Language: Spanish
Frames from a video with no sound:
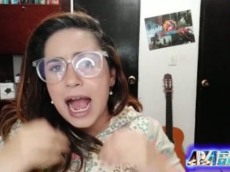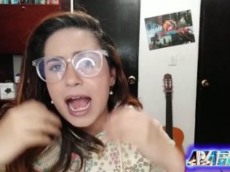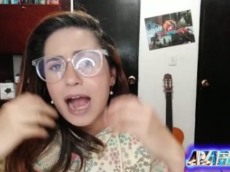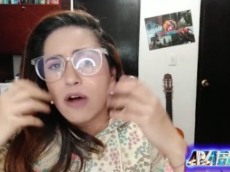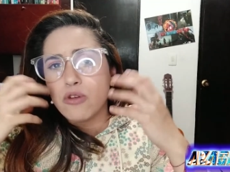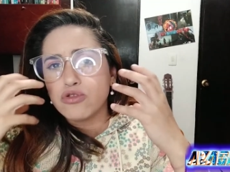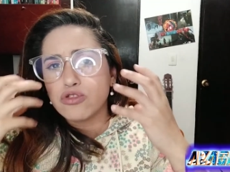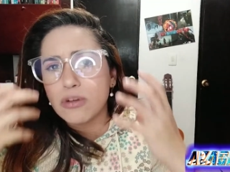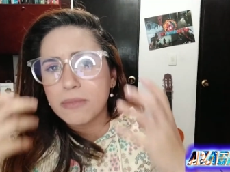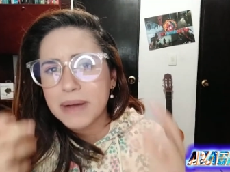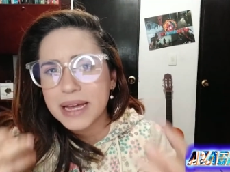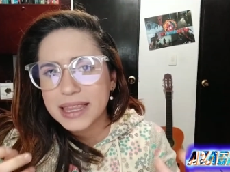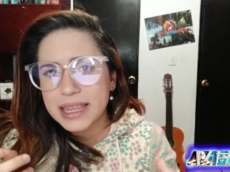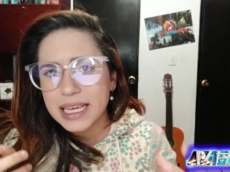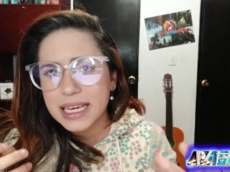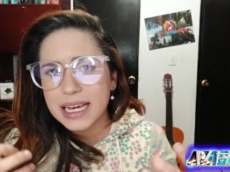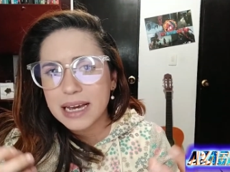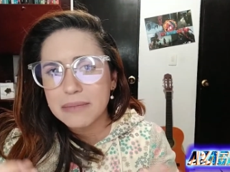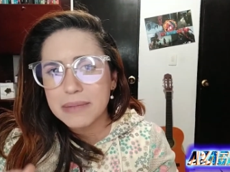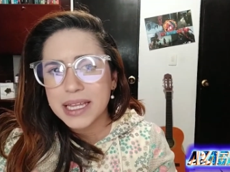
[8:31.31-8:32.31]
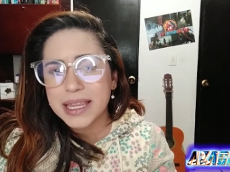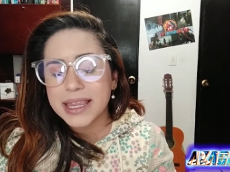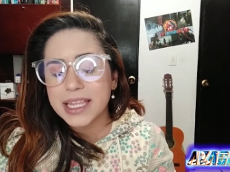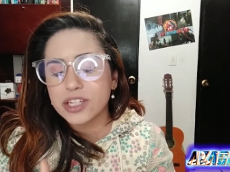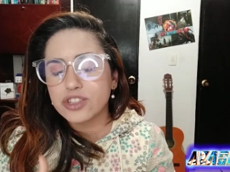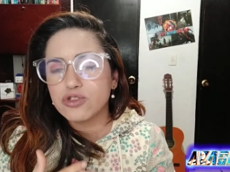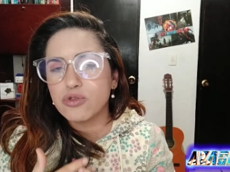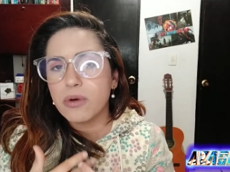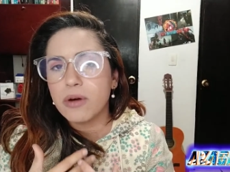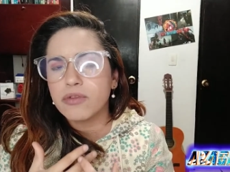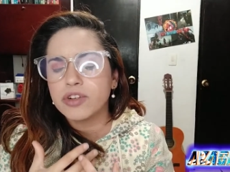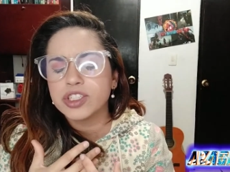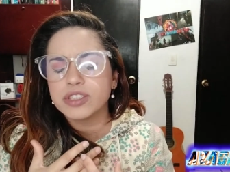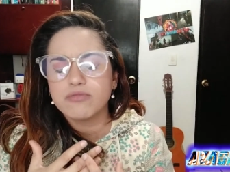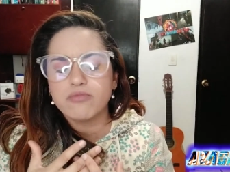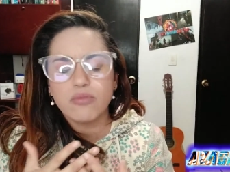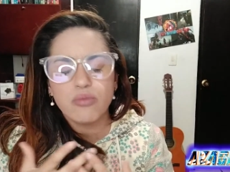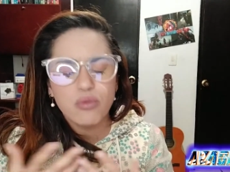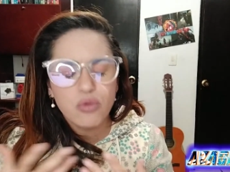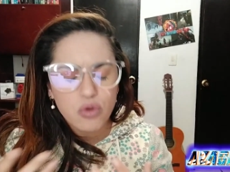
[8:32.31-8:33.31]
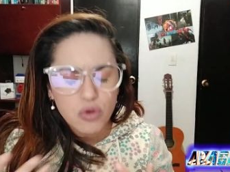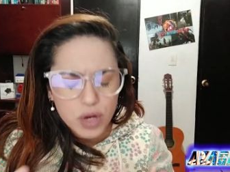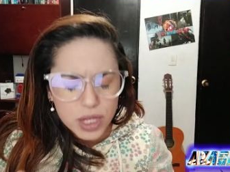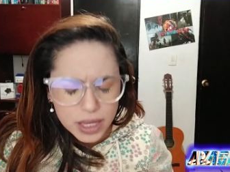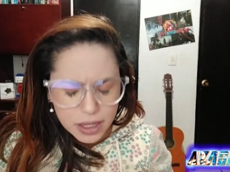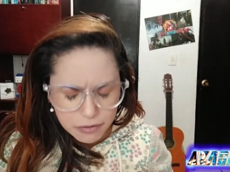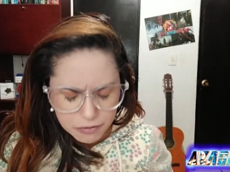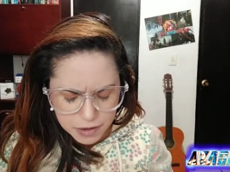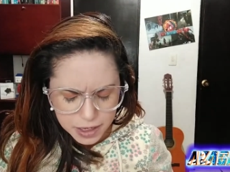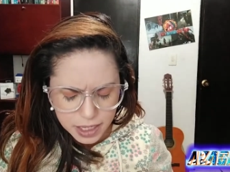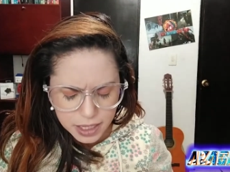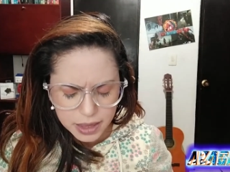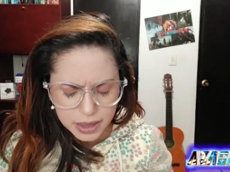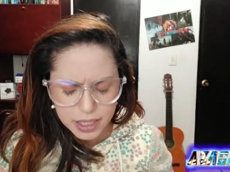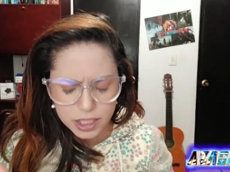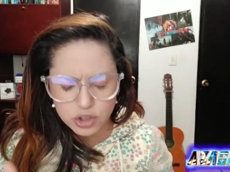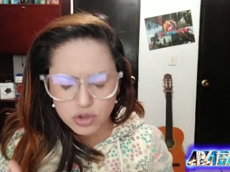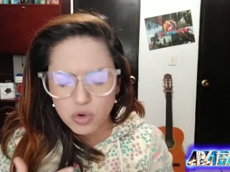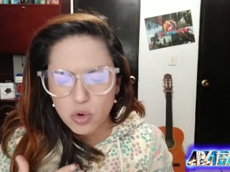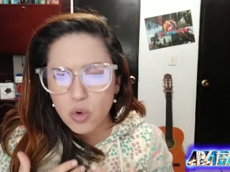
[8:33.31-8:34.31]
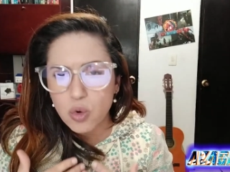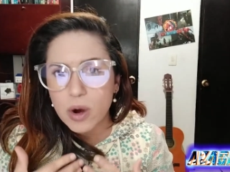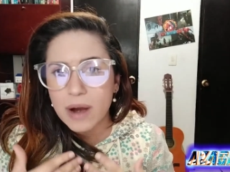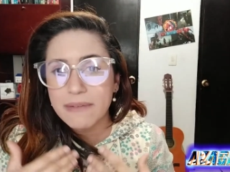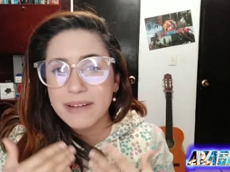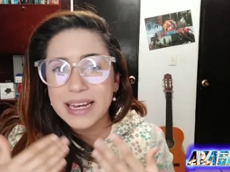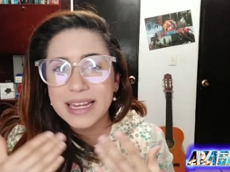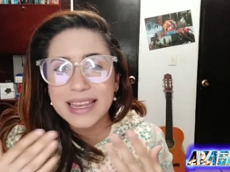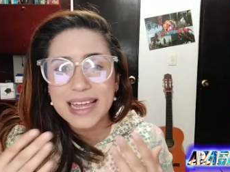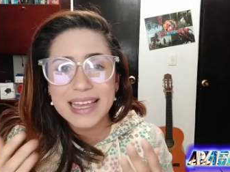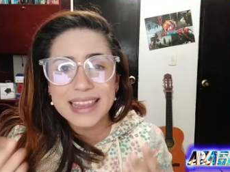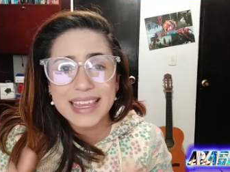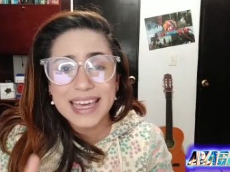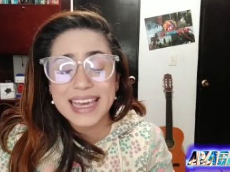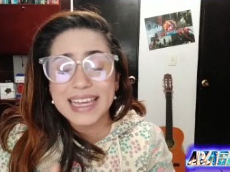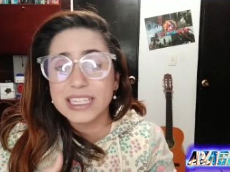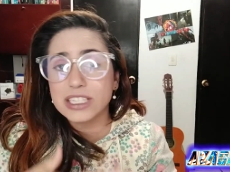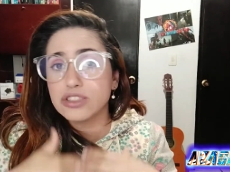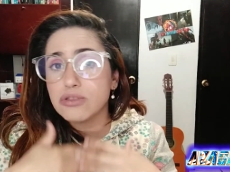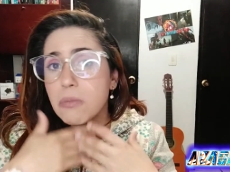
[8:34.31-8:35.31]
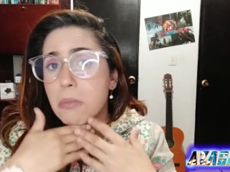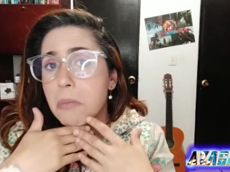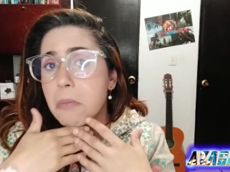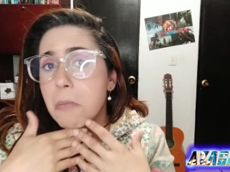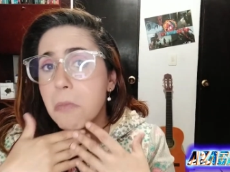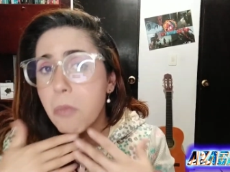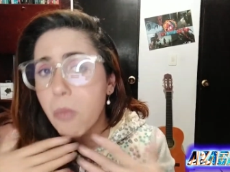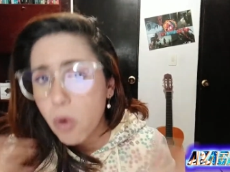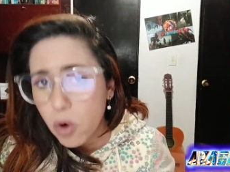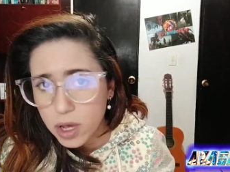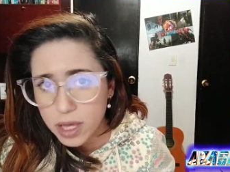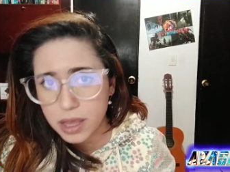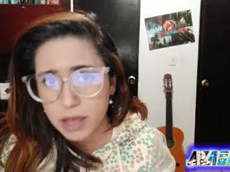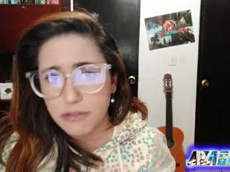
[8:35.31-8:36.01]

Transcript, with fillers: Automáticamente su juego es muy diferente, su jugabilidad es muy